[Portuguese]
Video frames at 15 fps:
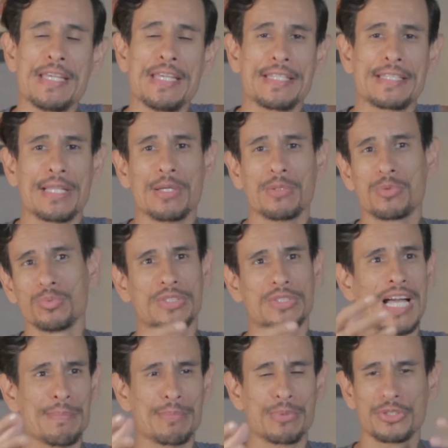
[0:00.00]
e tal com
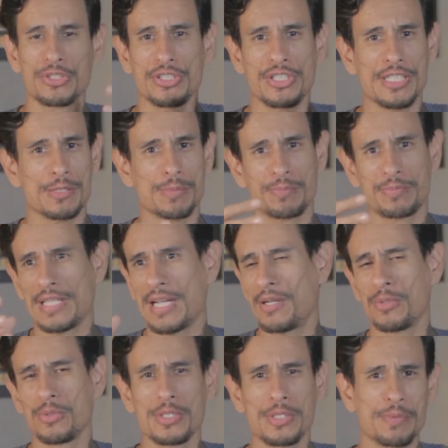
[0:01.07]
WX
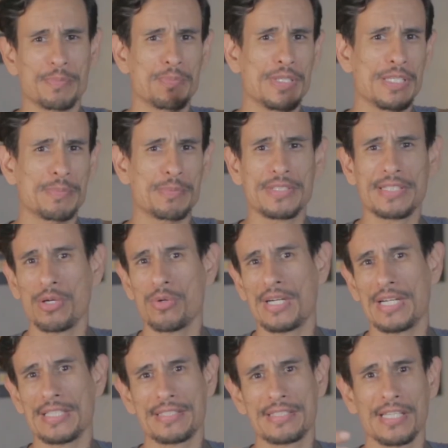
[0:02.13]
tal e, e
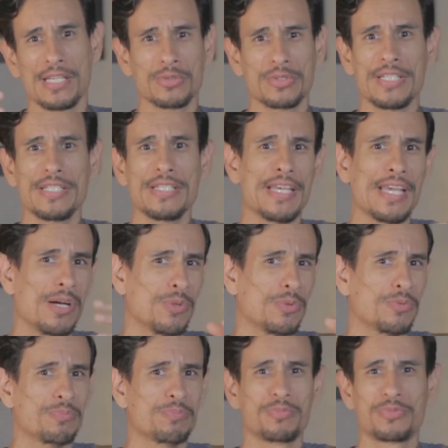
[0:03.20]
interrogação,
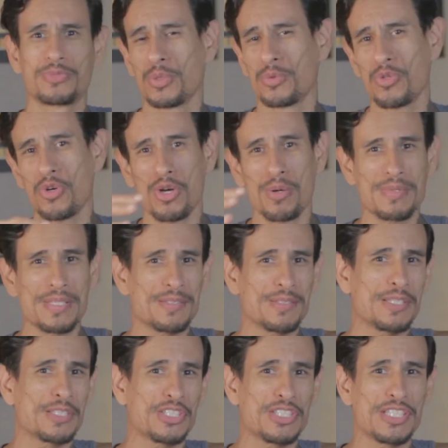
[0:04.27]
Daniel, seu
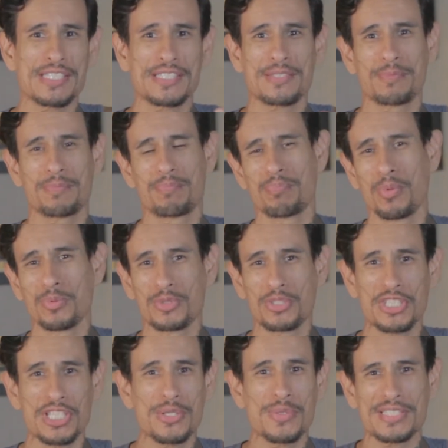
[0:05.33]
nome, X,
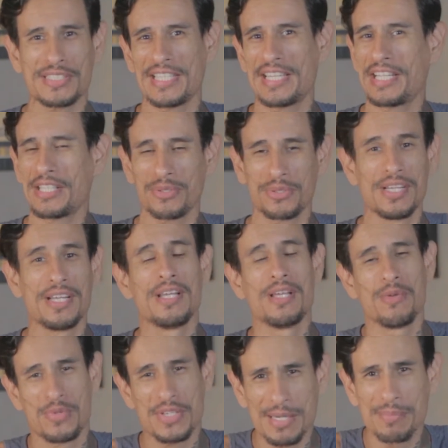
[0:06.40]
pontinho, asterisco
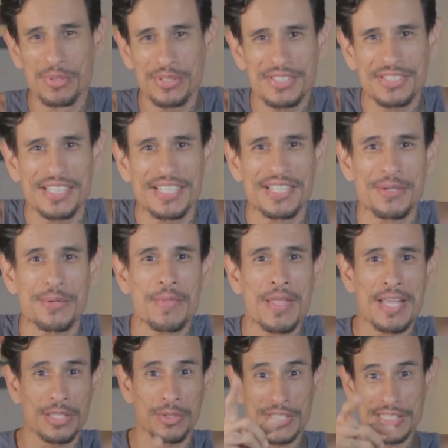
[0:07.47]
fica muito estranho.
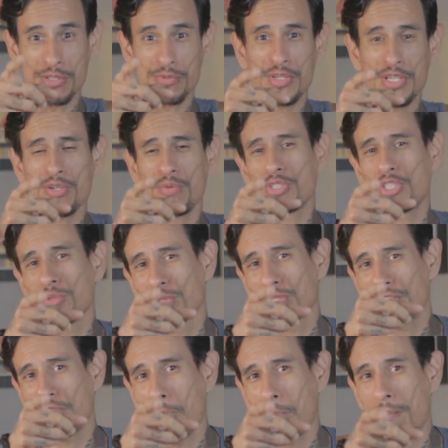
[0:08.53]
Então nesse vídeo eu vou te
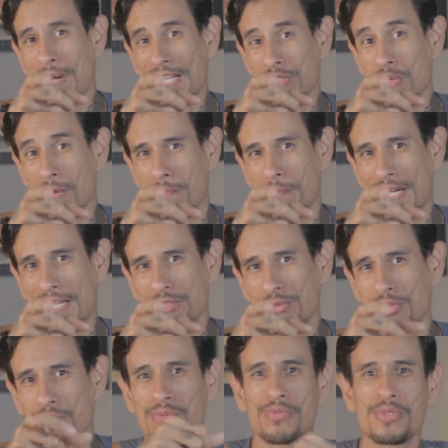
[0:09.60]
mostrar o passo a
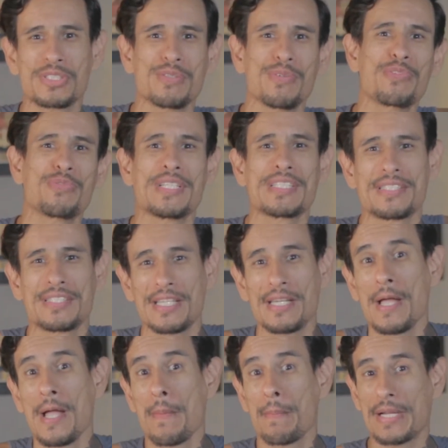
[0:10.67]
passo como você vai
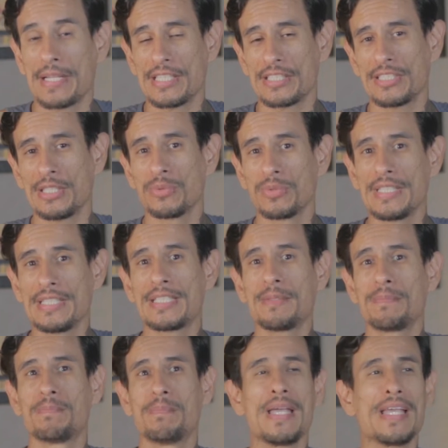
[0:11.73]
fazer para deixar um
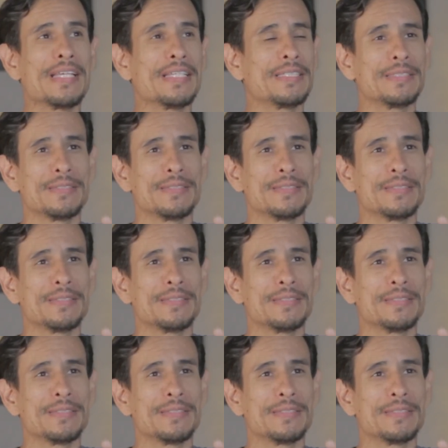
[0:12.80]
link bem